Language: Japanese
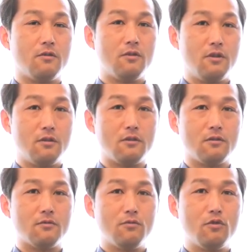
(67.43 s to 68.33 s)
で
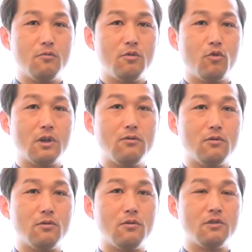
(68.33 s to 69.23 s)
黒帯もらう
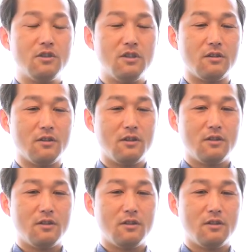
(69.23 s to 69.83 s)
と同時に